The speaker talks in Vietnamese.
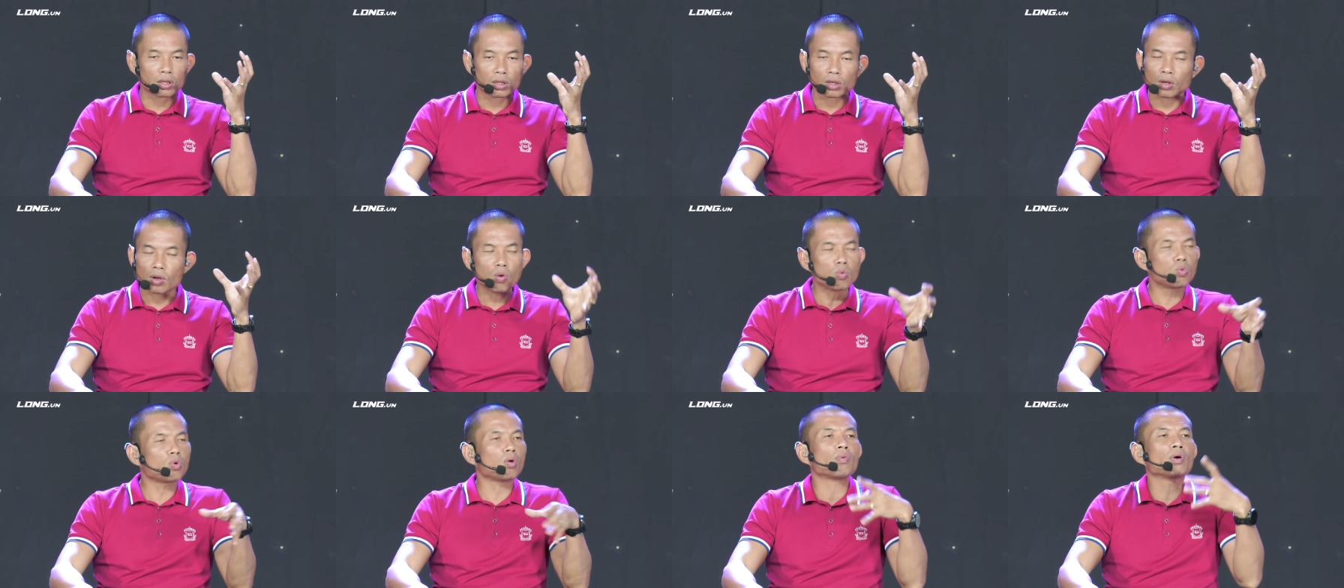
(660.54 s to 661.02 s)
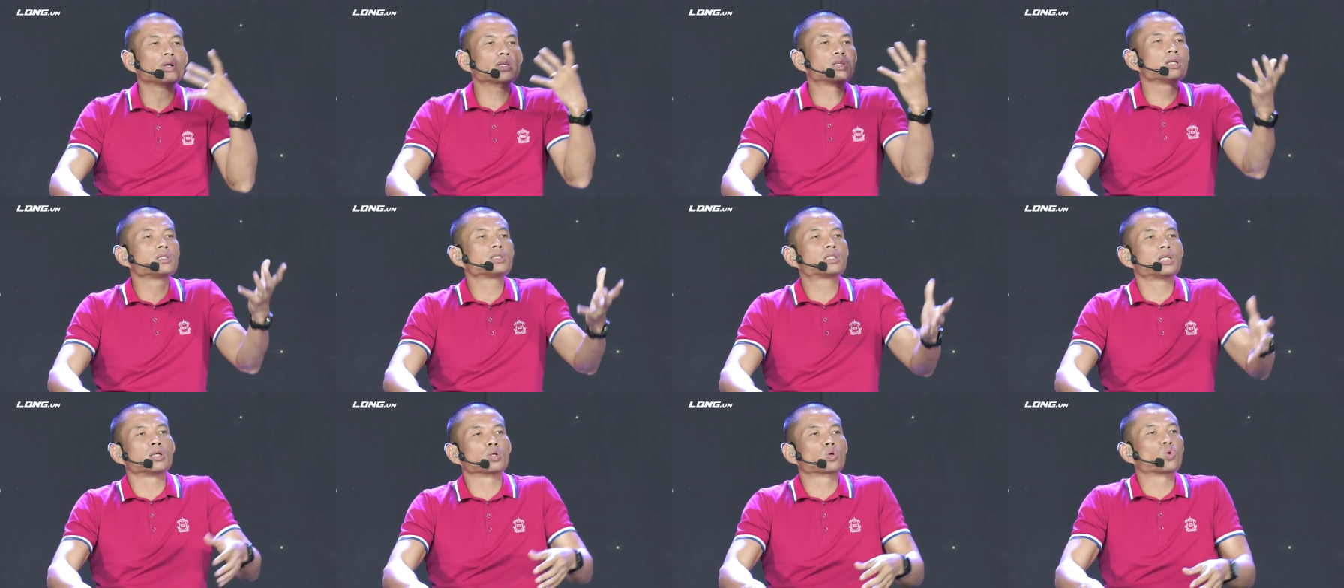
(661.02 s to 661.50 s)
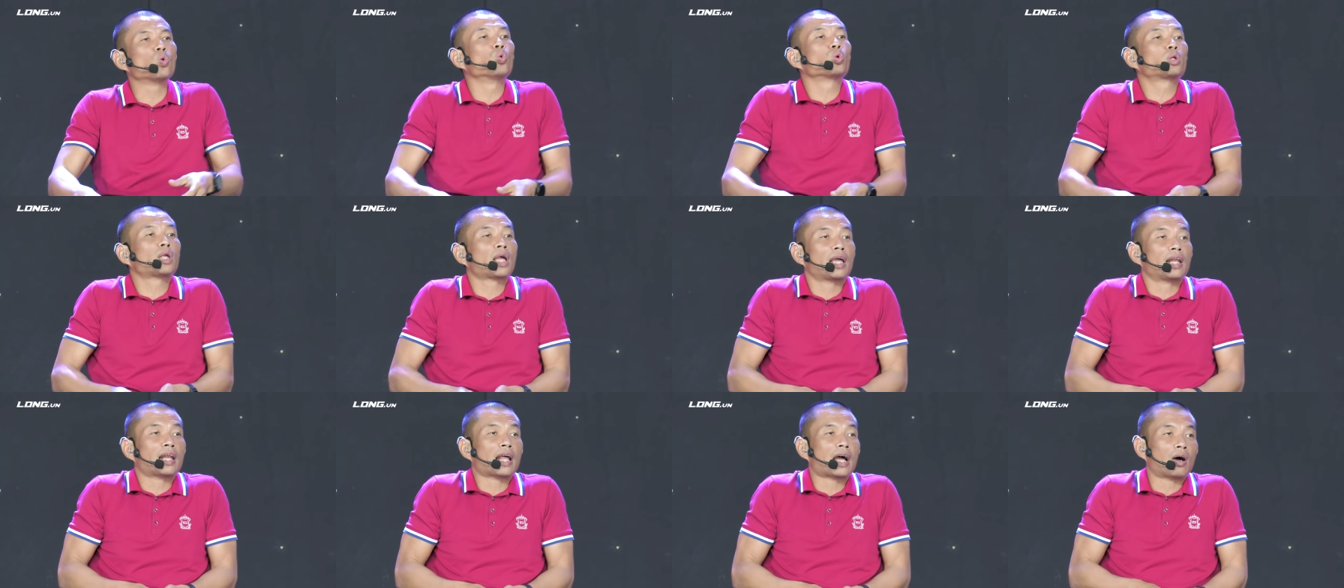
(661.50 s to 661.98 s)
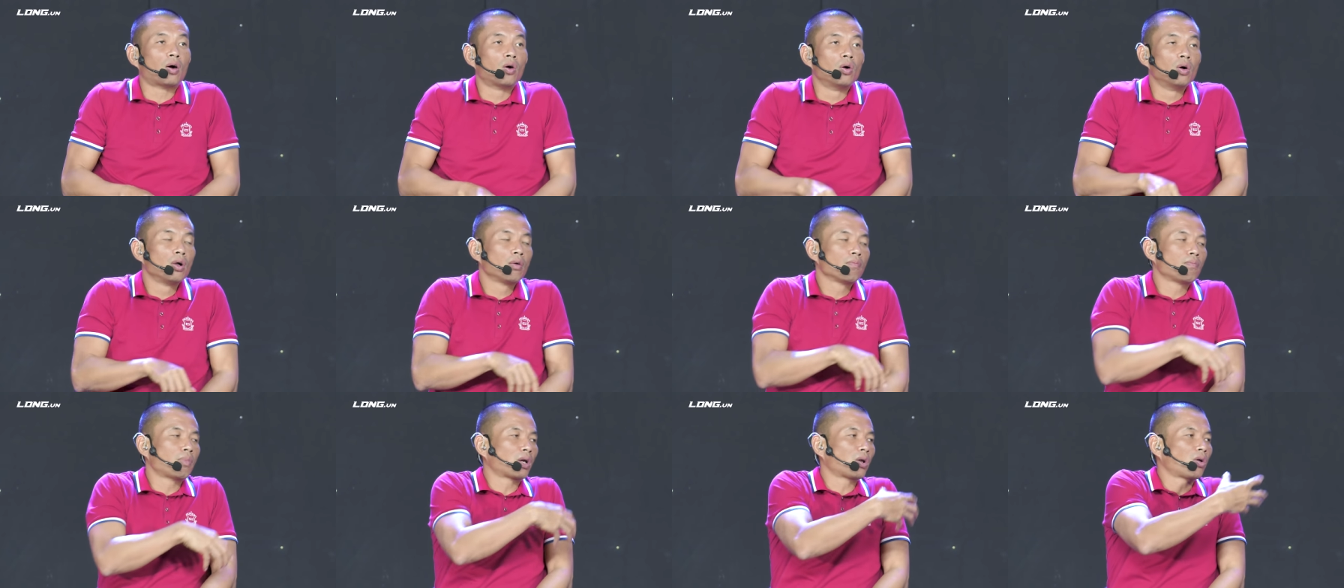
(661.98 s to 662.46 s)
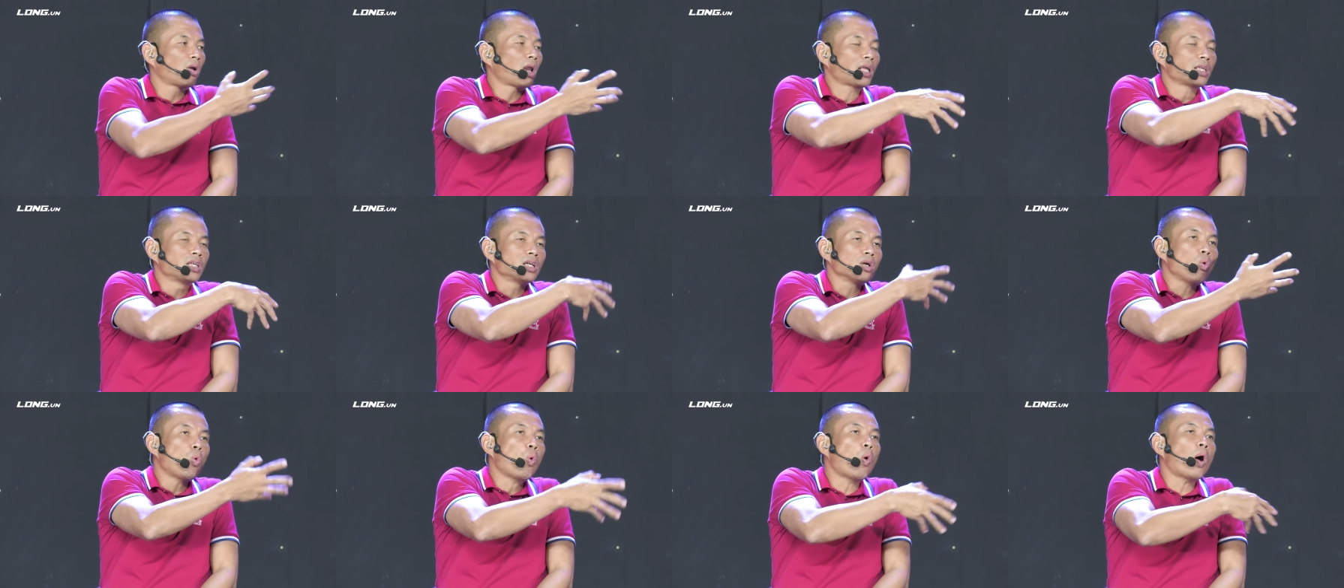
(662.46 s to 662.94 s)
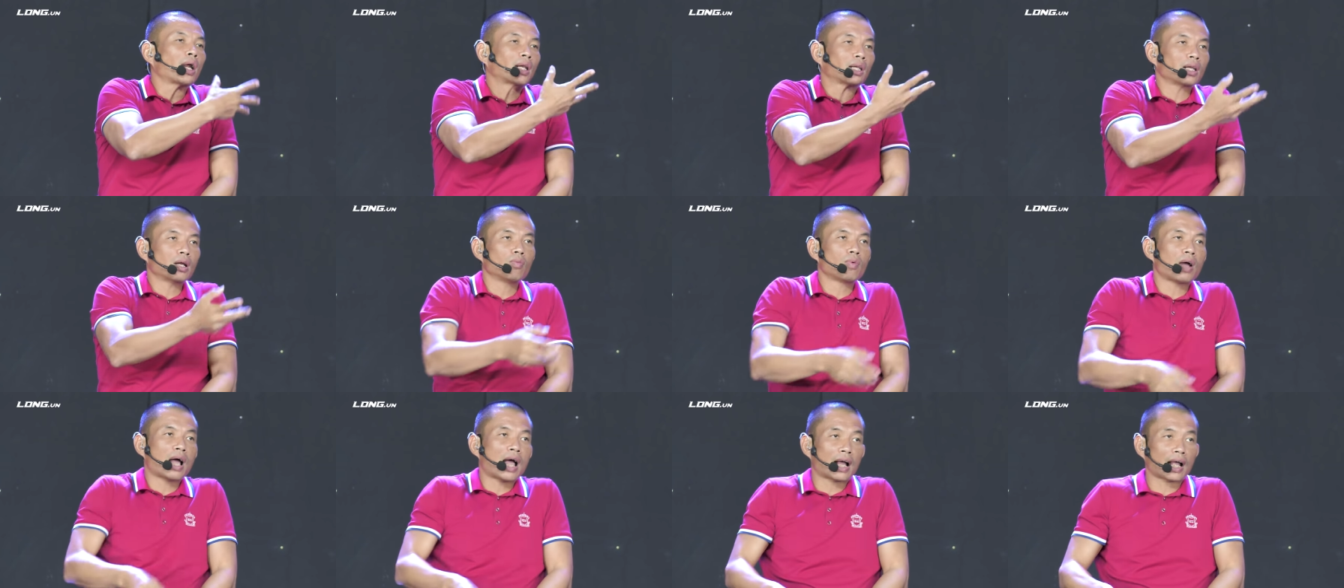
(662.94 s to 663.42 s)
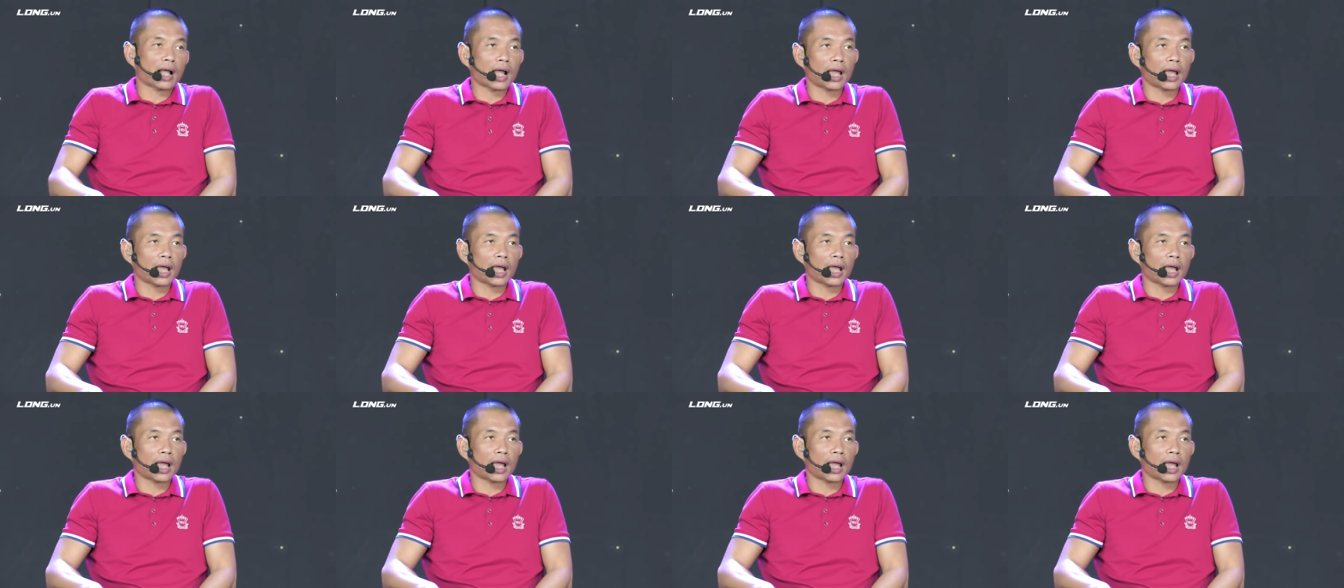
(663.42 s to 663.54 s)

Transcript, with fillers: nó không có một cái chương trình cụ thể nào mà nó là những hoạt động hàng